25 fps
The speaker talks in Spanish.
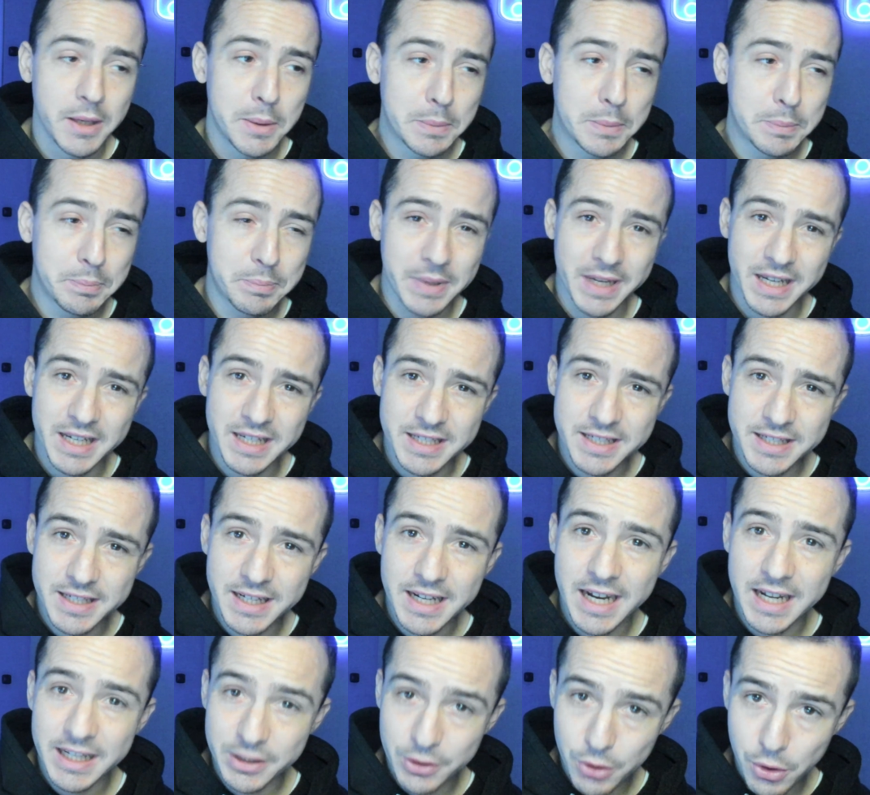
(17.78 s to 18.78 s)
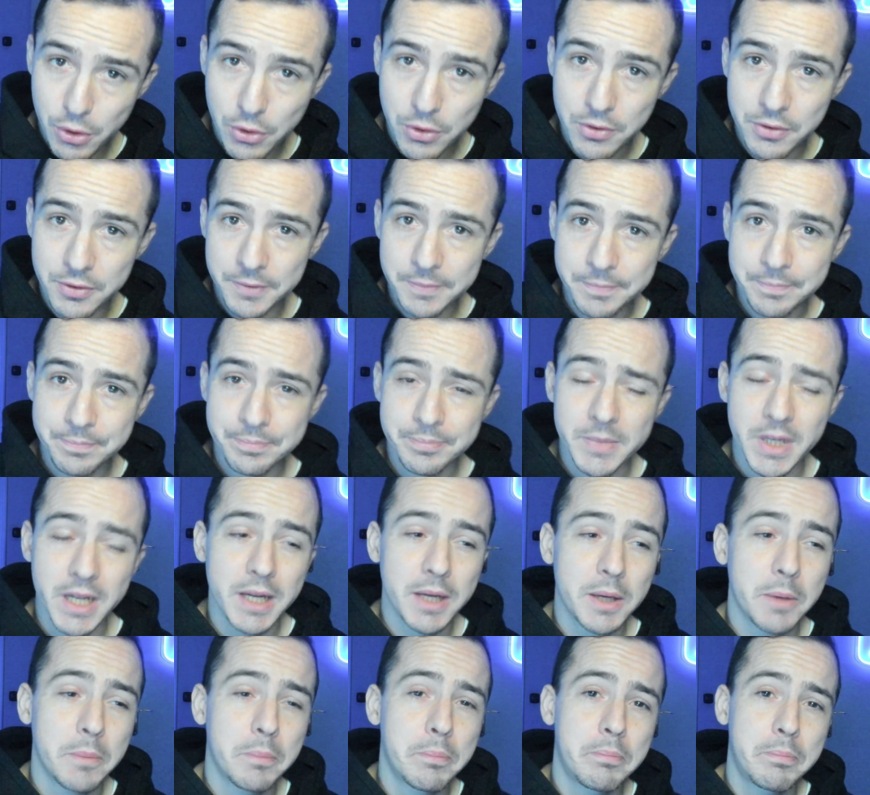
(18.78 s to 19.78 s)
Pese a todo,
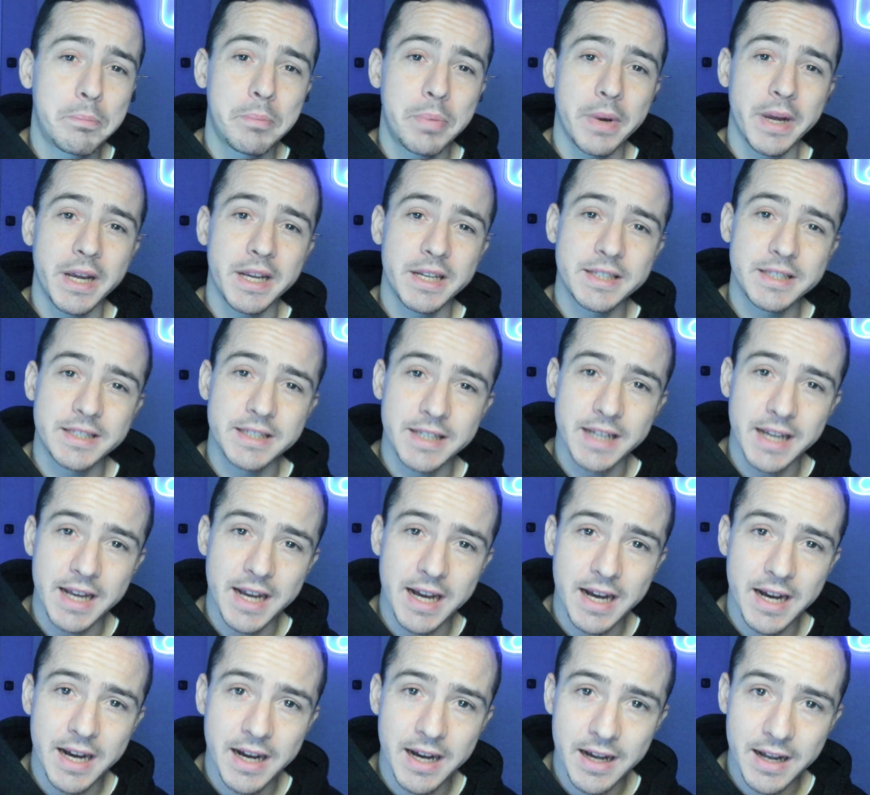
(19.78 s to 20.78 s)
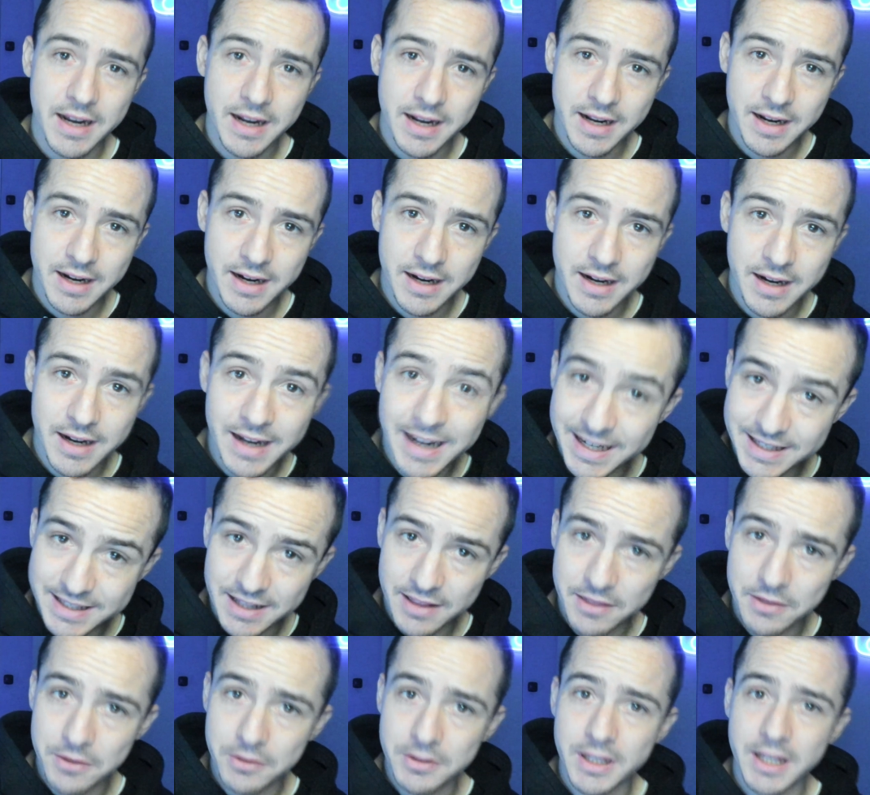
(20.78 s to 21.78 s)
pese a la
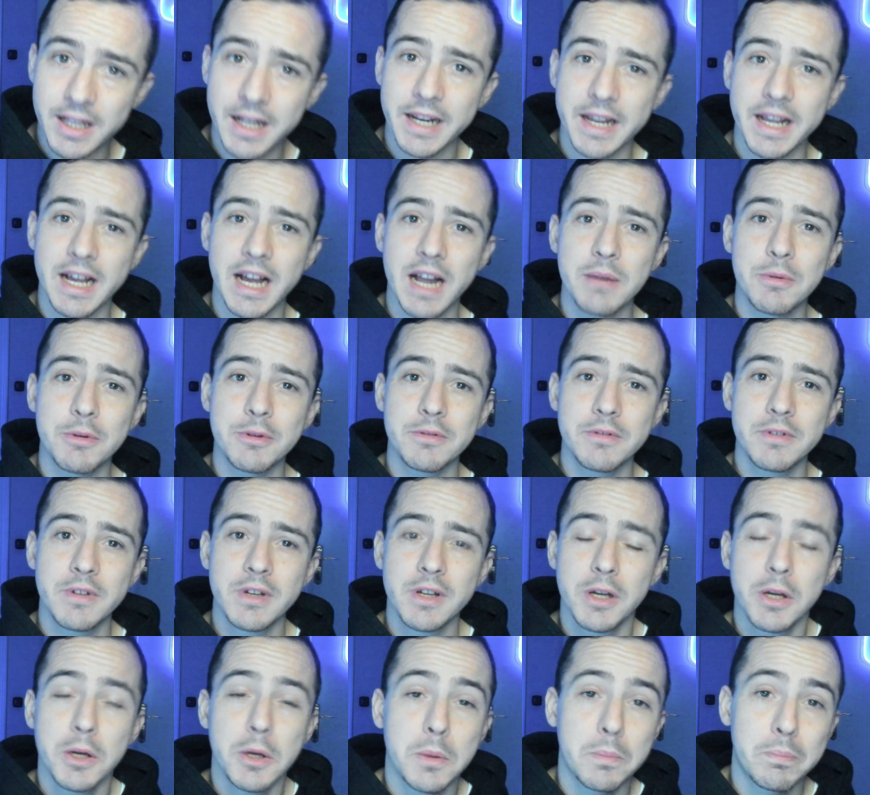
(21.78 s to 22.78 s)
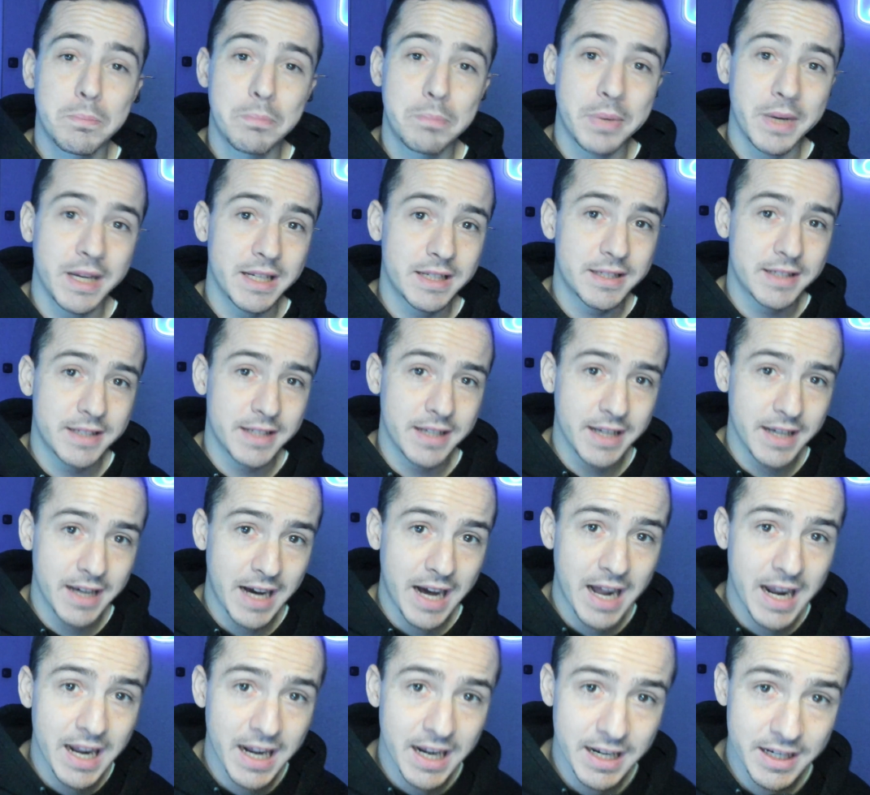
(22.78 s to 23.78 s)
sanción de Dani Calvo, pese
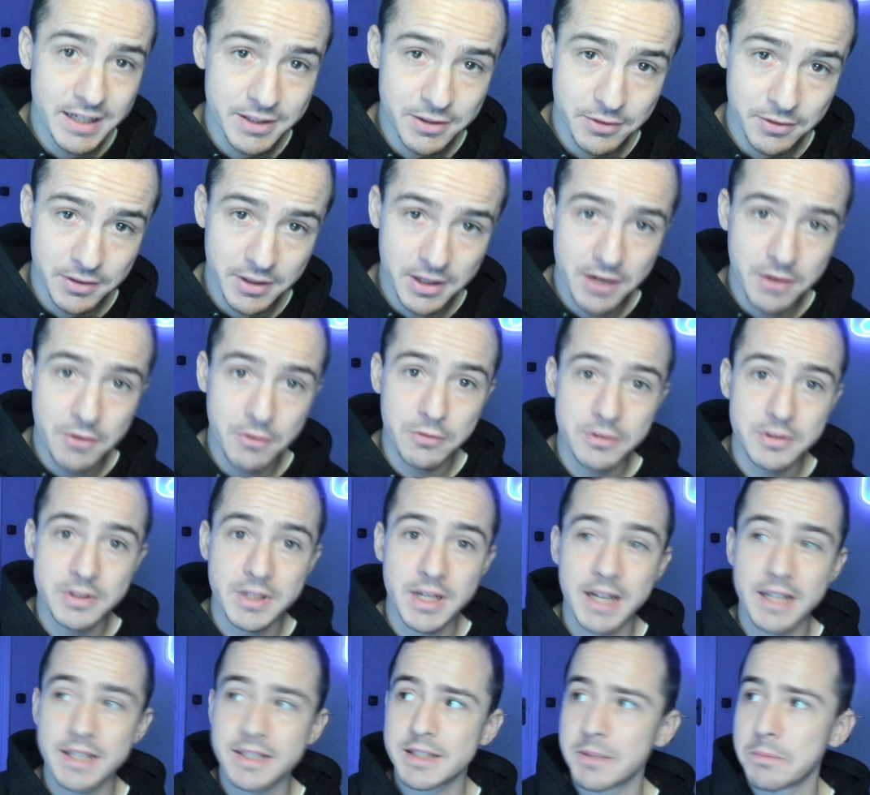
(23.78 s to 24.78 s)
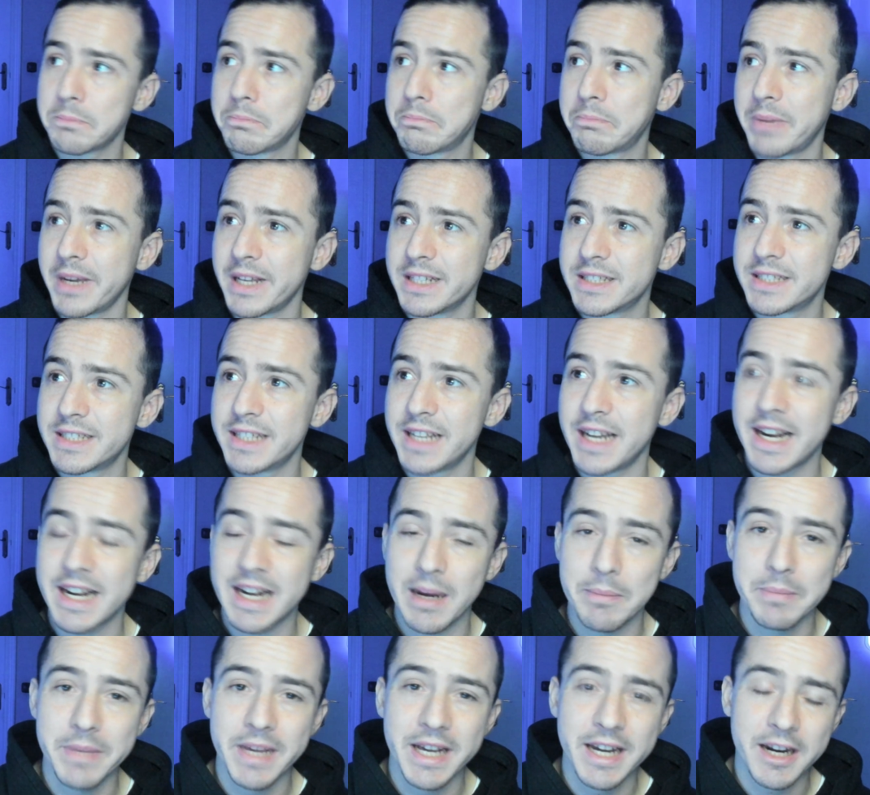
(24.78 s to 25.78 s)
a la lesión de Costas, pese a
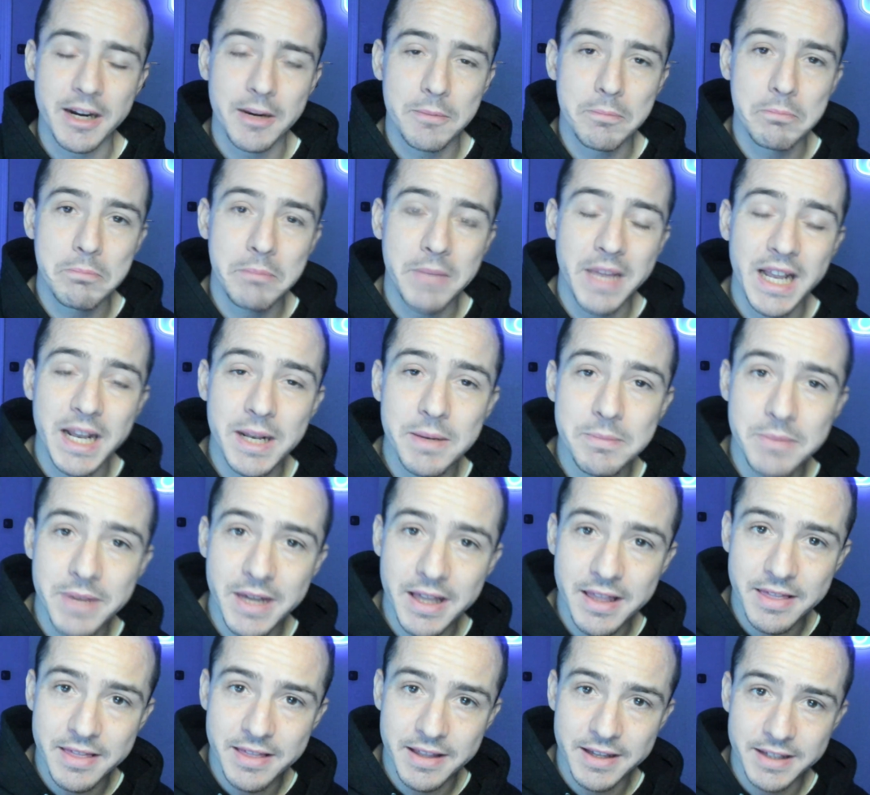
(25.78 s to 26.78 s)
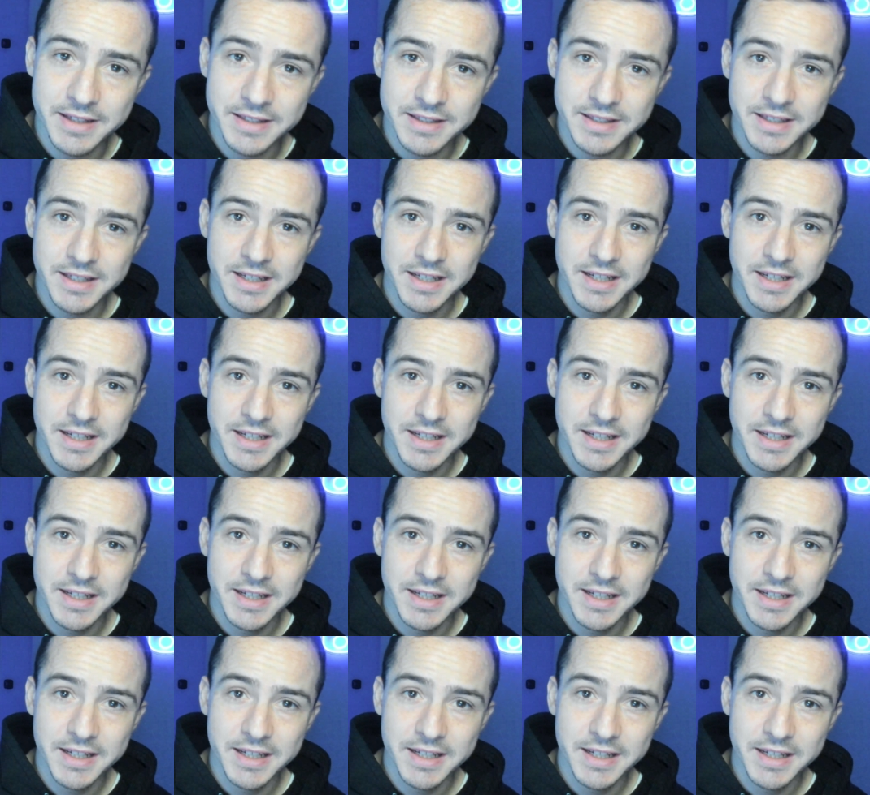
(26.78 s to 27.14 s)
cambiar mil veces